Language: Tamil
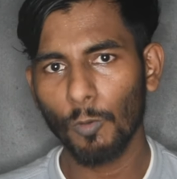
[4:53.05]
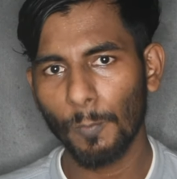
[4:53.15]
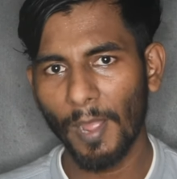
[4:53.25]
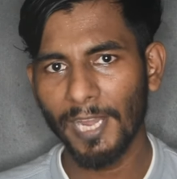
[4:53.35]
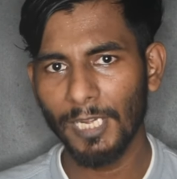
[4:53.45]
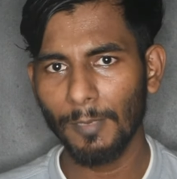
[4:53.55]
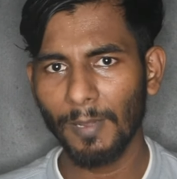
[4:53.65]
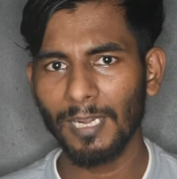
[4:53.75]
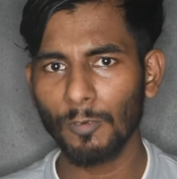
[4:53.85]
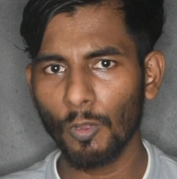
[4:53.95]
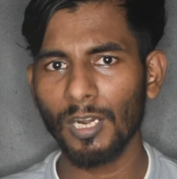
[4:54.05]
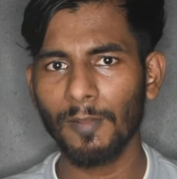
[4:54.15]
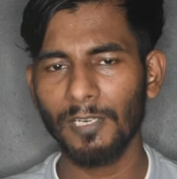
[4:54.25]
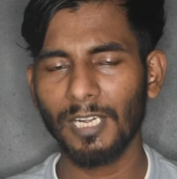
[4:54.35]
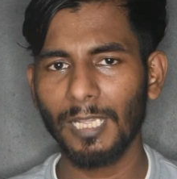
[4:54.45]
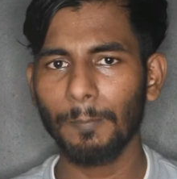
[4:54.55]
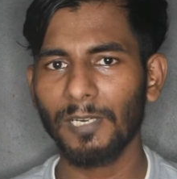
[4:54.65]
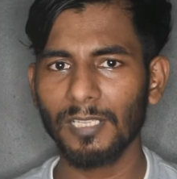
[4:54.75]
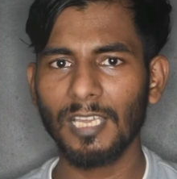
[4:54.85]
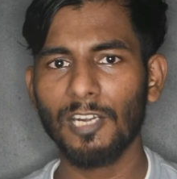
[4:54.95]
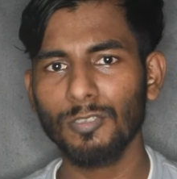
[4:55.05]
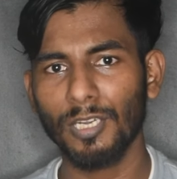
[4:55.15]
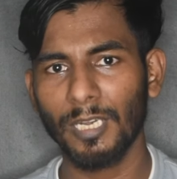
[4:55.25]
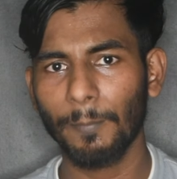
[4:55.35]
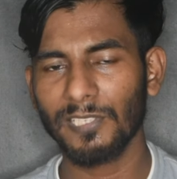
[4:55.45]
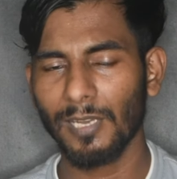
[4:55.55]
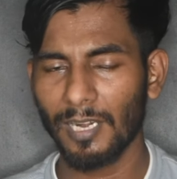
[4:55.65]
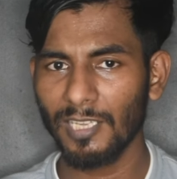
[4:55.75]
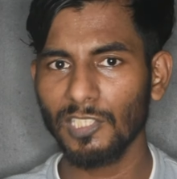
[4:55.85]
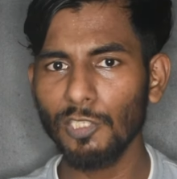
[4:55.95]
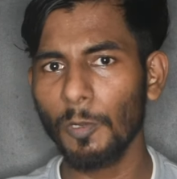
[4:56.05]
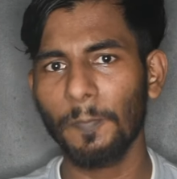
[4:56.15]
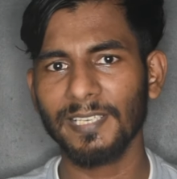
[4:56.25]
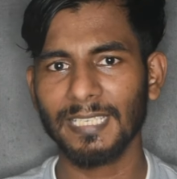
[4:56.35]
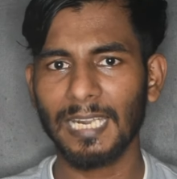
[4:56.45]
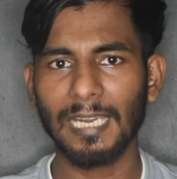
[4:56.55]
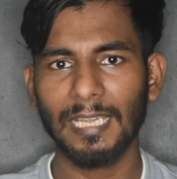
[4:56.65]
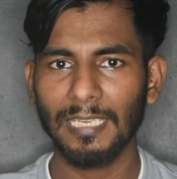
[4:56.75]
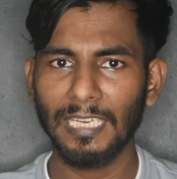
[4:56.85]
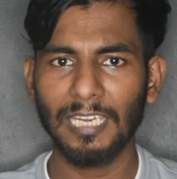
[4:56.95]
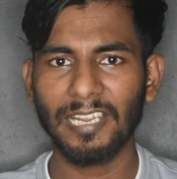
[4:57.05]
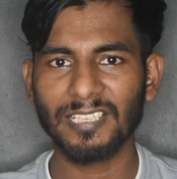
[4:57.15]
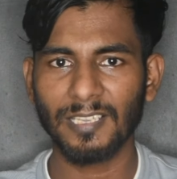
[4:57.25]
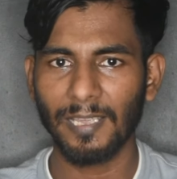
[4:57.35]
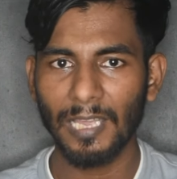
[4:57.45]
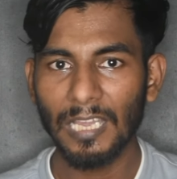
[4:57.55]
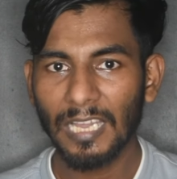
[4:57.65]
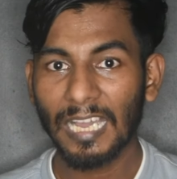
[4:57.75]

ஒரு பாயிண்ட்டுக்கு மேலே நோராவை ட்ரிகர் பண்ணுறதுக்கு அர்ஜுன் என்ன பேசுகிறாருன்னா சிஜோ பேசினார்ல இன்றைக்கி டாஸ்கில்